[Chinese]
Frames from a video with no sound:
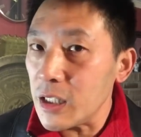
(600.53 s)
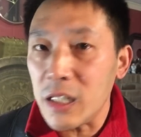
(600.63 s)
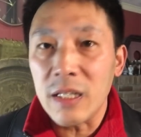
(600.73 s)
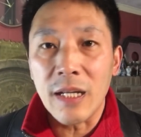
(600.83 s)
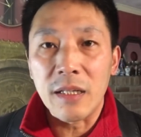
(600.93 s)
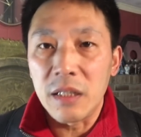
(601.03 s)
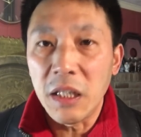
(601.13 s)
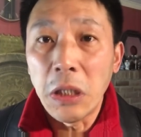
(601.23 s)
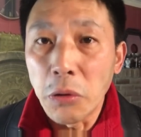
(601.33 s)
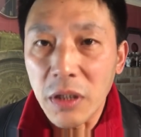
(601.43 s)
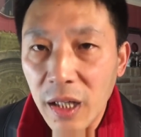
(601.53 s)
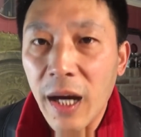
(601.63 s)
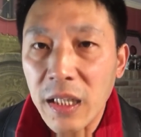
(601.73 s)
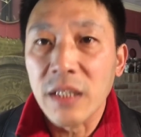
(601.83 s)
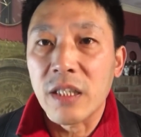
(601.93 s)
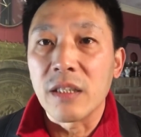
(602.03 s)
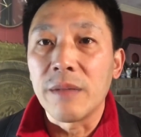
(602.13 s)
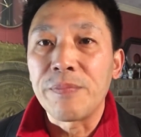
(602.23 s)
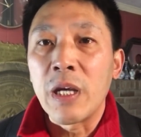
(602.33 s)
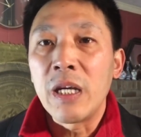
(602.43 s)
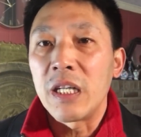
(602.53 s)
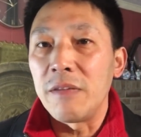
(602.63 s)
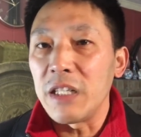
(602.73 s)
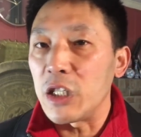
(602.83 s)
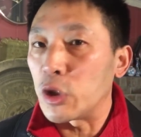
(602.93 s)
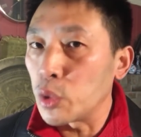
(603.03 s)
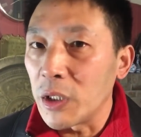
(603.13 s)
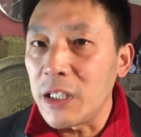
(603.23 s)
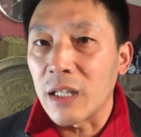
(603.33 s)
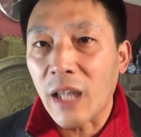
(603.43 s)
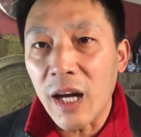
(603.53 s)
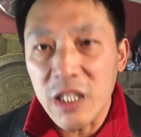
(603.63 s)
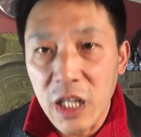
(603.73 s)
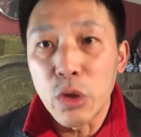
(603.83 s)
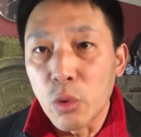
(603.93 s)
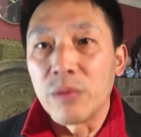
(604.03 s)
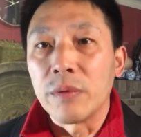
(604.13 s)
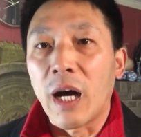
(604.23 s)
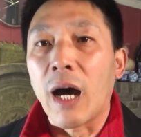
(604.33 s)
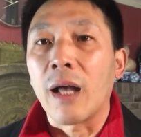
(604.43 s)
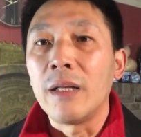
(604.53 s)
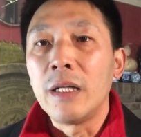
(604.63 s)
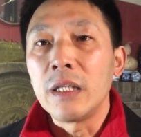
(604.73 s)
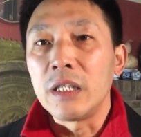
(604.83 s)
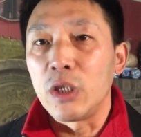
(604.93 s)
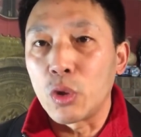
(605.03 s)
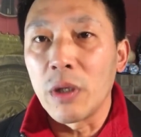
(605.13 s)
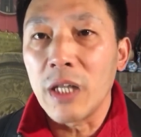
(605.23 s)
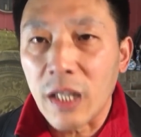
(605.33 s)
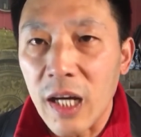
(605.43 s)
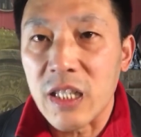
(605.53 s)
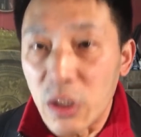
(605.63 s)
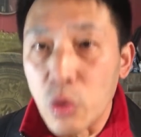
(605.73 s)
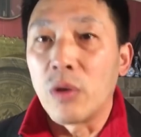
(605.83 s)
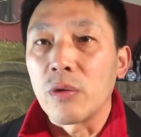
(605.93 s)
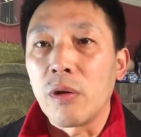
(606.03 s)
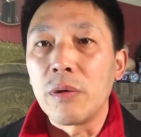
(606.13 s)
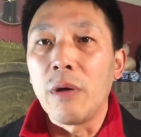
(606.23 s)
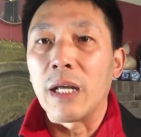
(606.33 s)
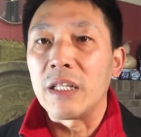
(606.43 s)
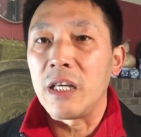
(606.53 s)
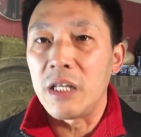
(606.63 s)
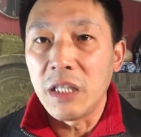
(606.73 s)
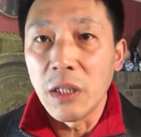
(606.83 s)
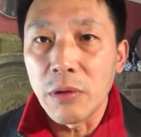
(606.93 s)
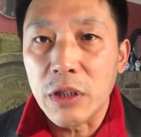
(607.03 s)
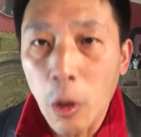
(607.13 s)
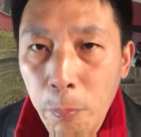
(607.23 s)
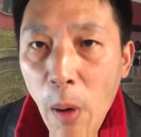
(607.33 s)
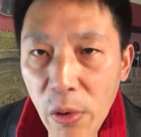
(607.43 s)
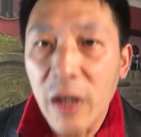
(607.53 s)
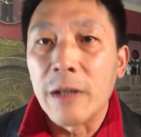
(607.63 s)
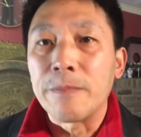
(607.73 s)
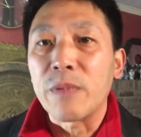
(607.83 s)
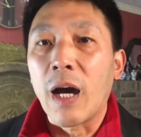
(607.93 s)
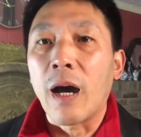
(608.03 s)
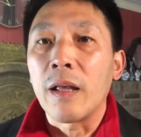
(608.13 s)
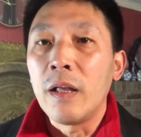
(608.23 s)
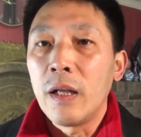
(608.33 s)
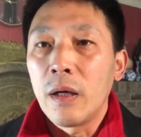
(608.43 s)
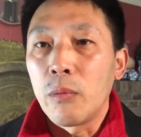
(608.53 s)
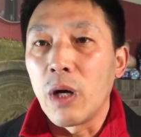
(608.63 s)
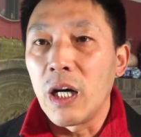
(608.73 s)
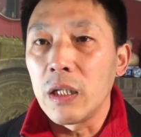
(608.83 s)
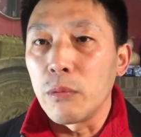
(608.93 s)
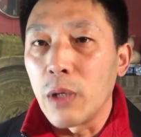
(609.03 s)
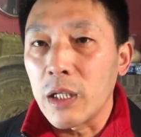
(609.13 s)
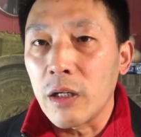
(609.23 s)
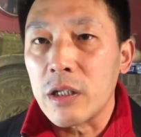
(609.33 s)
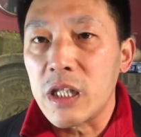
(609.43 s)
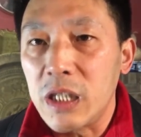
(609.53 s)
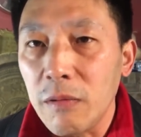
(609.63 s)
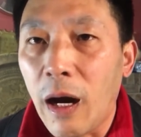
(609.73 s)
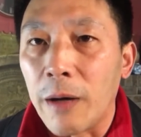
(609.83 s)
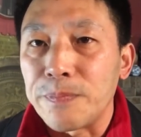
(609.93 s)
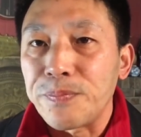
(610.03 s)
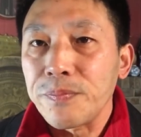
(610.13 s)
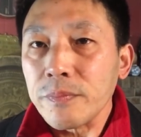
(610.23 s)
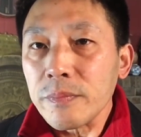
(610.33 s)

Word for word: 节期间一定会得癌症死，因为你作孽太深重啊！你作孽太深重，郭文贵，你一定会遭报应啊！我我倒是希望